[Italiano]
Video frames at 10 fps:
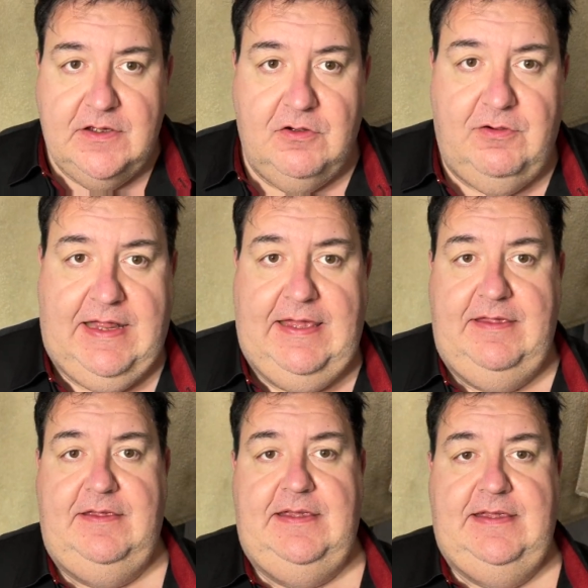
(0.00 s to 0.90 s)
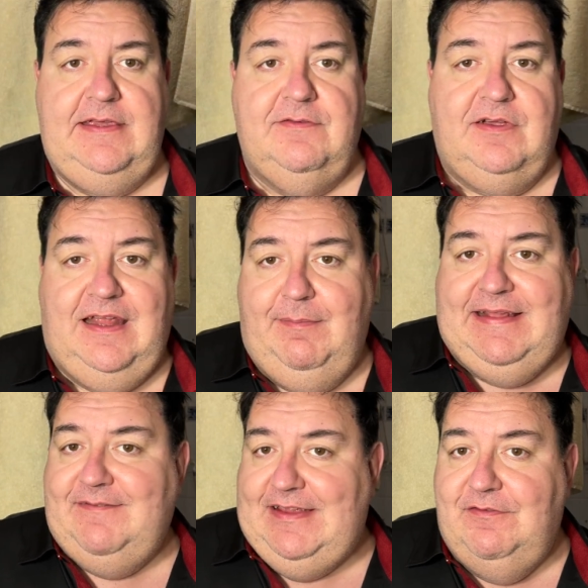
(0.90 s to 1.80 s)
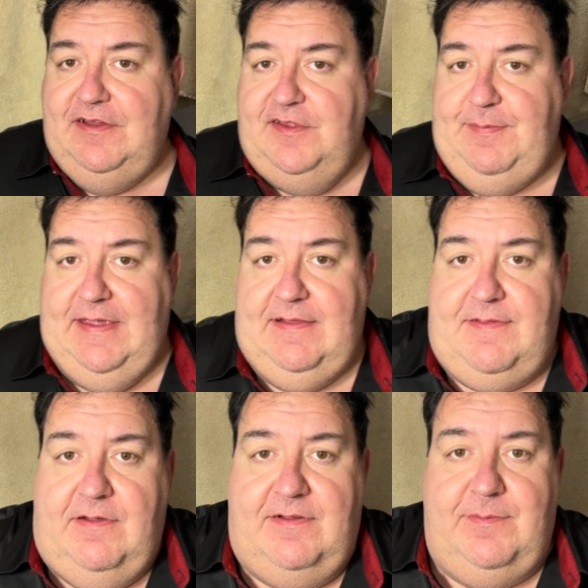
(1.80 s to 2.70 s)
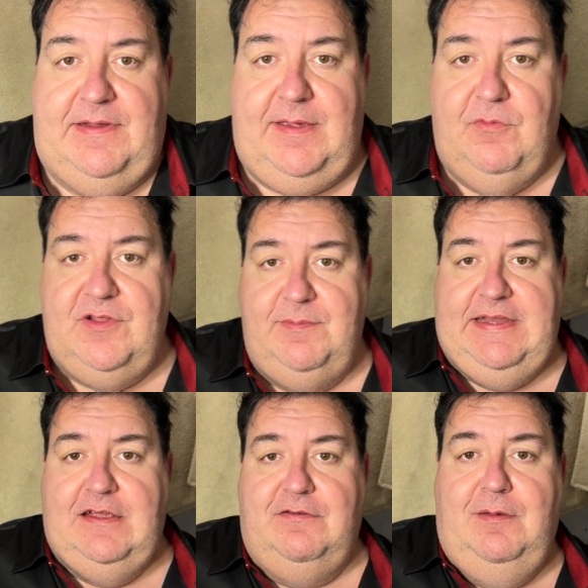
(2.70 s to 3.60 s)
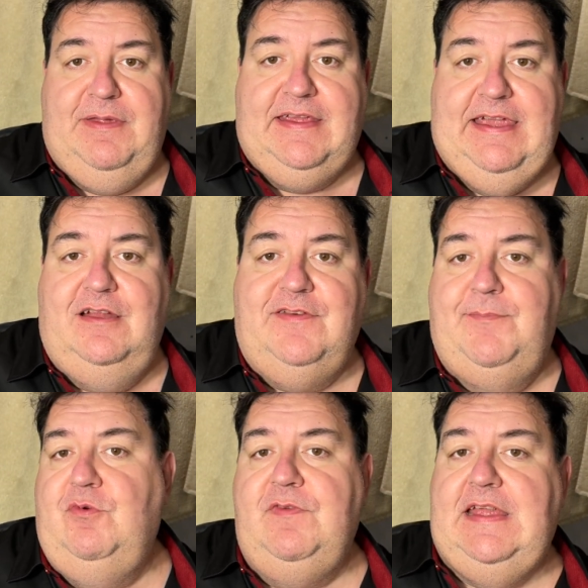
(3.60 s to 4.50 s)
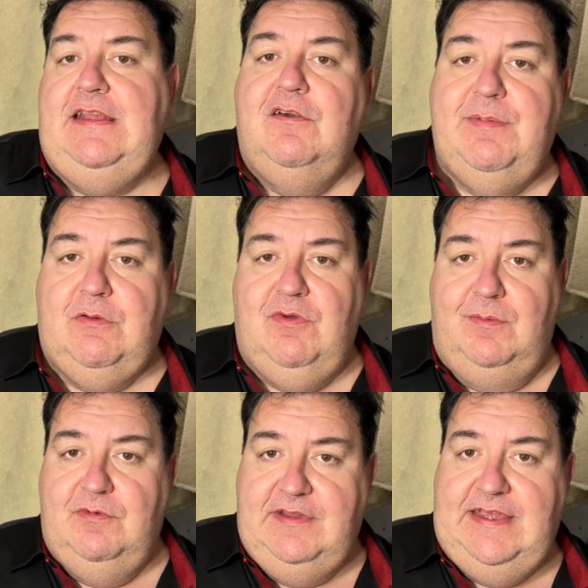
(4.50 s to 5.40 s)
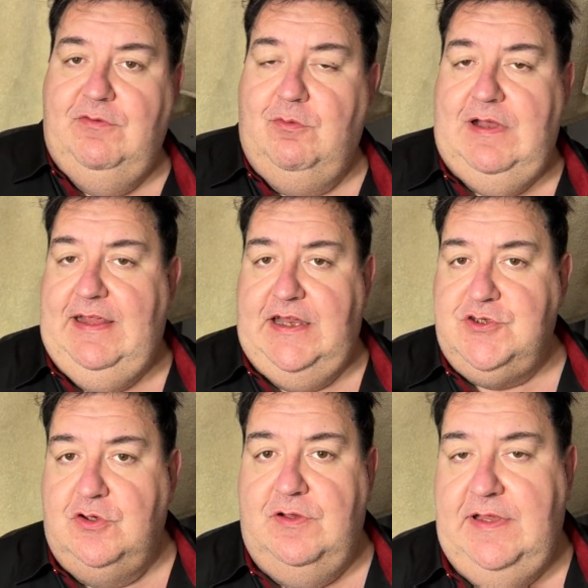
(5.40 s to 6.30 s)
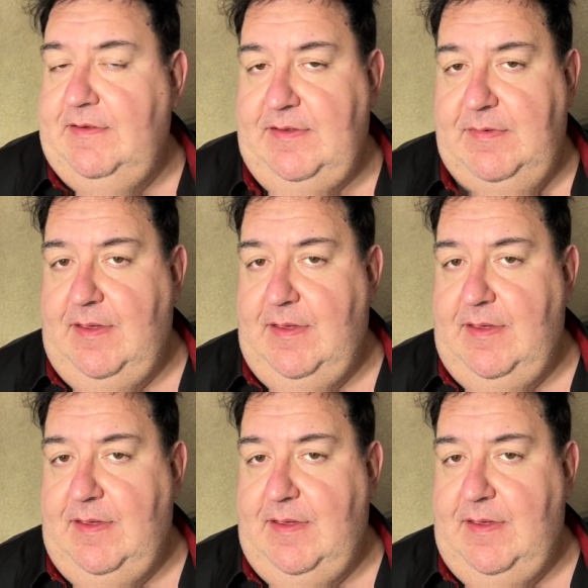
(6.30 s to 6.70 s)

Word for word: Ora, eh, io chiaramente vi devo delle spiegazioni, perché molti mi dicono, ma perché non fai più video, per quale motivo, qual è la ragione?